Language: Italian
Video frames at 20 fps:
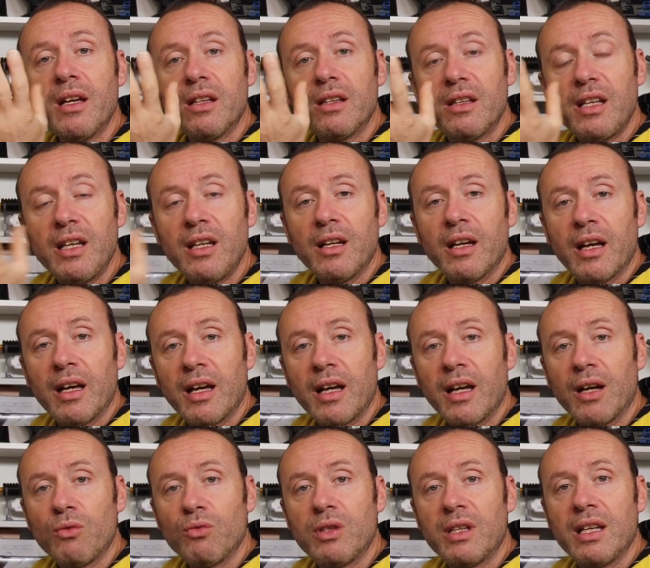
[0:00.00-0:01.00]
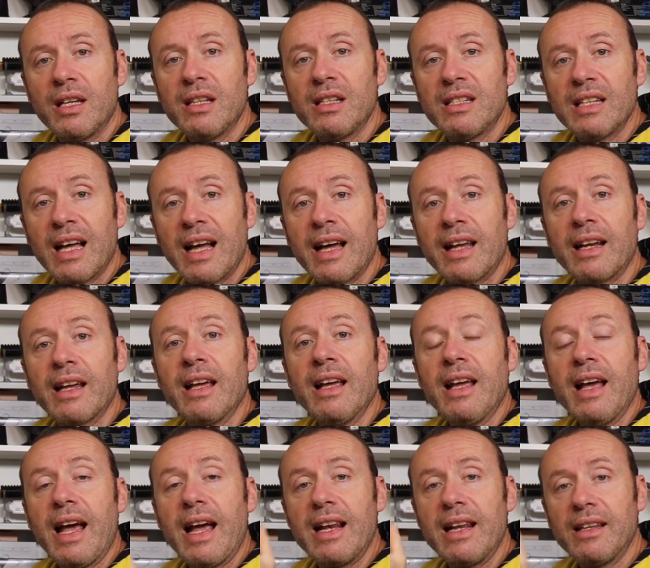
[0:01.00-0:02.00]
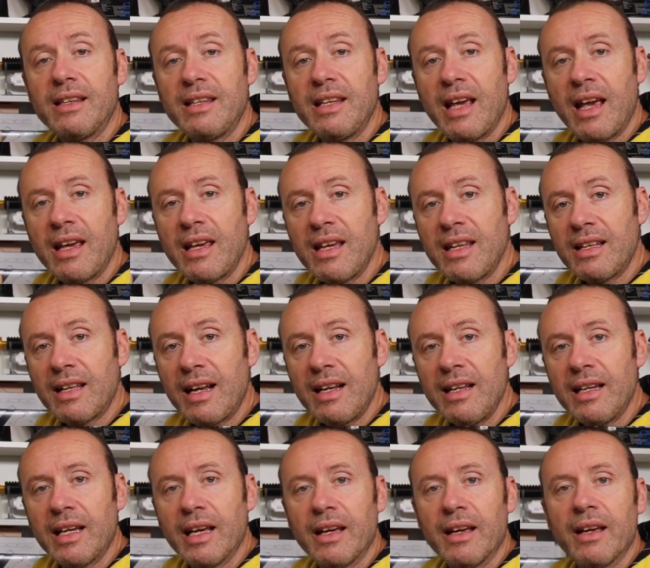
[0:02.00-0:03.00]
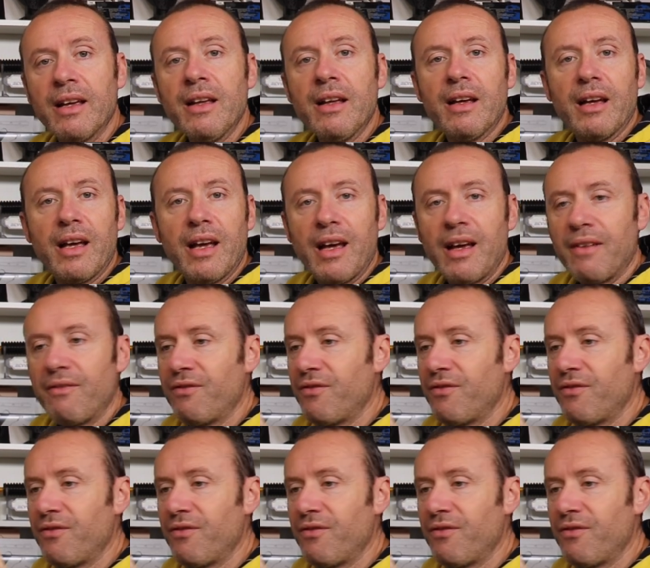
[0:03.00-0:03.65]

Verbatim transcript: di eh, utilizzare LTE Italy che eh,